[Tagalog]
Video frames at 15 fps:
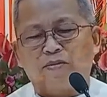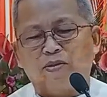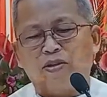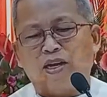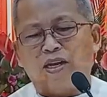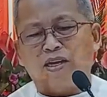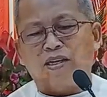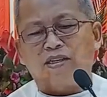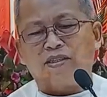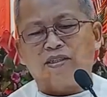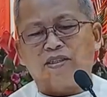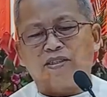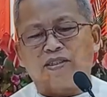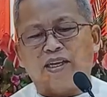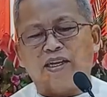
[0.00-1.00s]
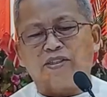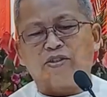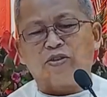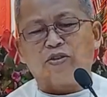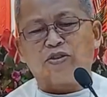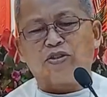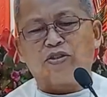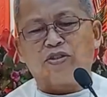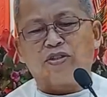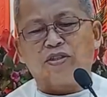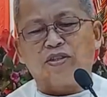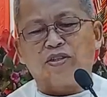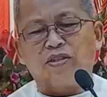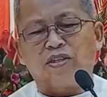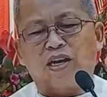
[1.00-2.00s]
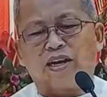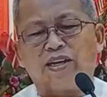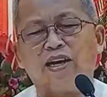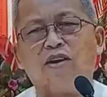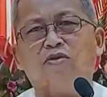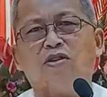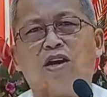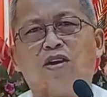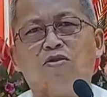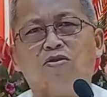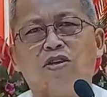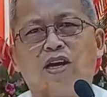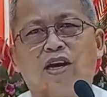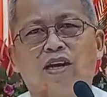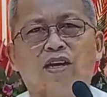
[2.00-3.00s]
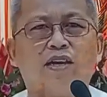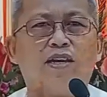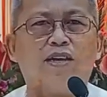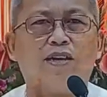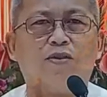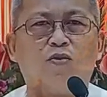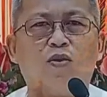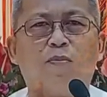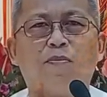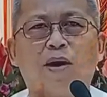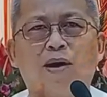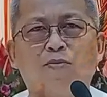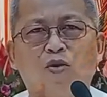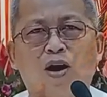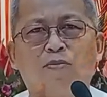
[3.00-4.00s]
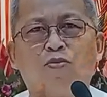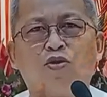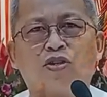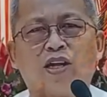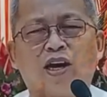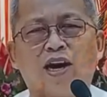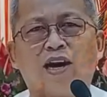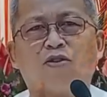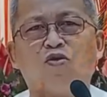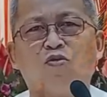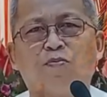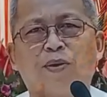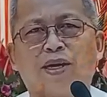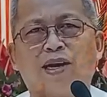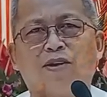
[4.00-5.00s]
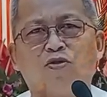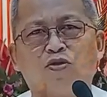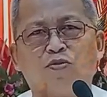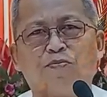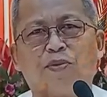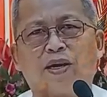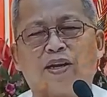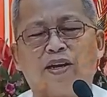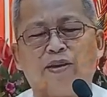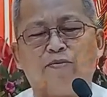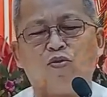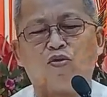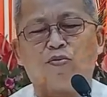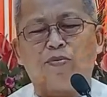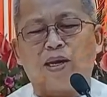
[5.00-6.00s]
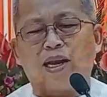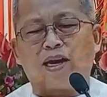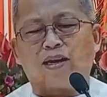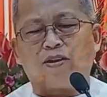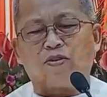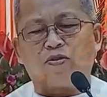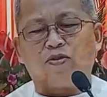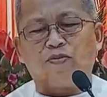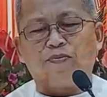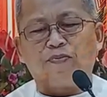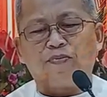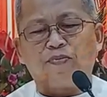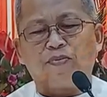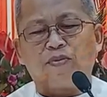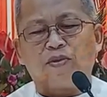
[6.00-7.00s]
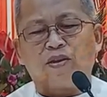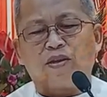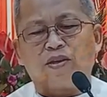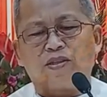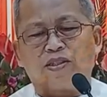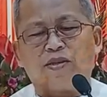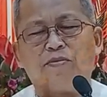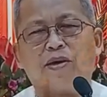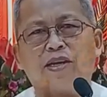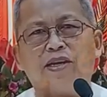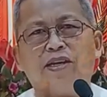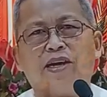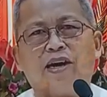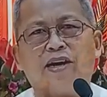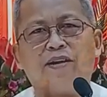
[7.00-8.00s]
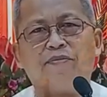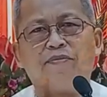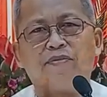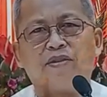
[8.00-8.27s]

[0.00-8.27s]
Muna, si Jesus, ang iyang hunahuna, wap amo abot ang akong panahon paghimog milagro Si Maria